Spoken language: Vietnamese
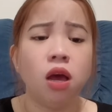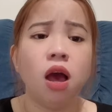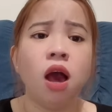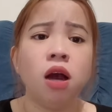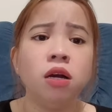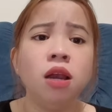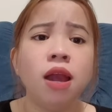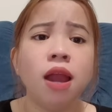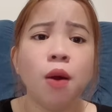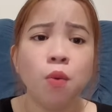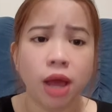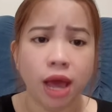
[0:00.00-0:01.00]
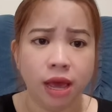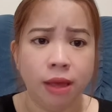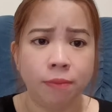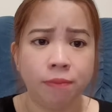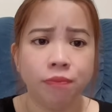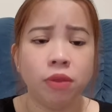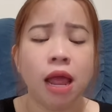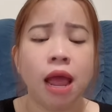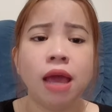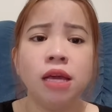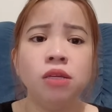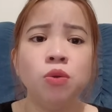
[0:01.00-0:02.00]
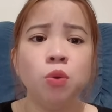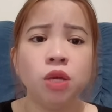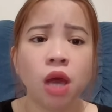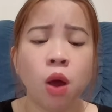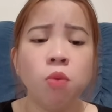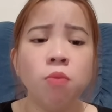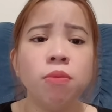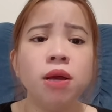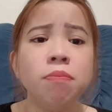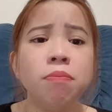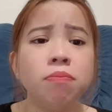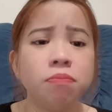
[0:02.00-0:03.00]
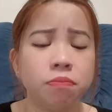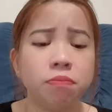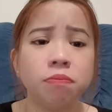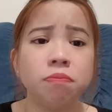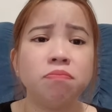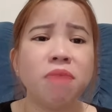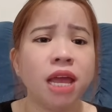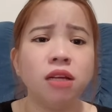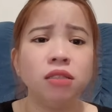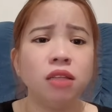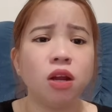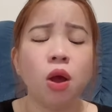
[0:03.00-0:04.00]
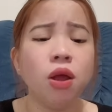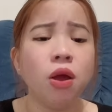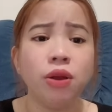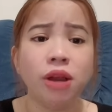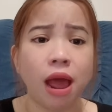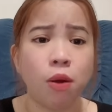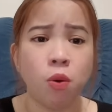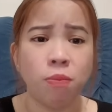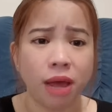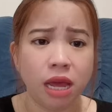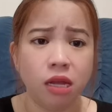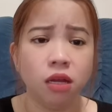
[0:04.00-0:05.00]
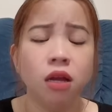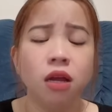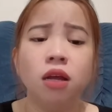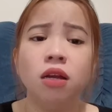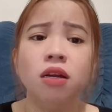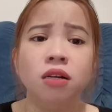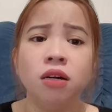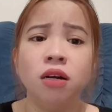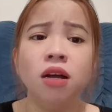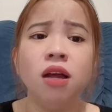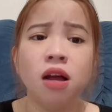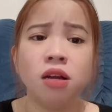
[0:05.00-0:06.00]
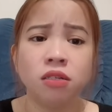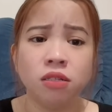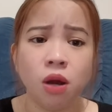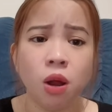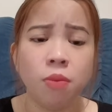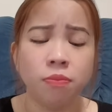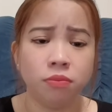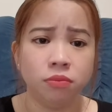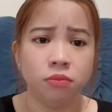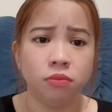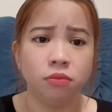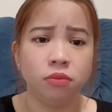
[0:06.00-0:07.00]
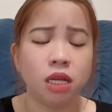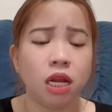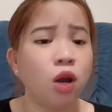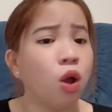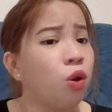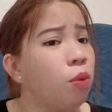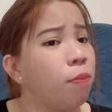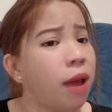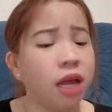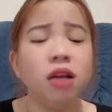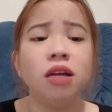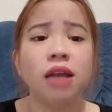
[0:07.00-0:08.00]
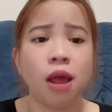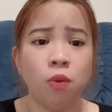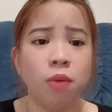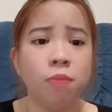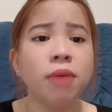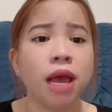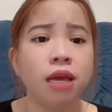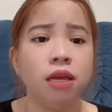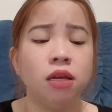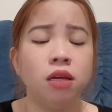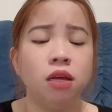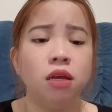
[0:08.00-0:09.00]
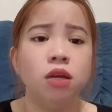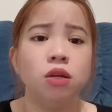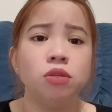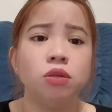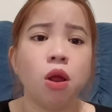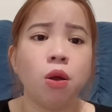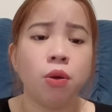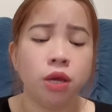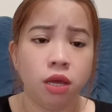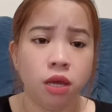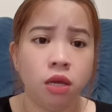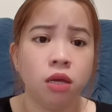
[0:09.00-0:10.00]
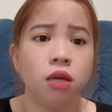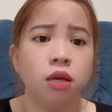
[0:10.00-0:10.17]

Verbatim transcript: ở lâu ngày hai chú cháu mới bén ta nói hồi nào không hay lửa gần rơm ta nói nó bén hồi nào không hay rồi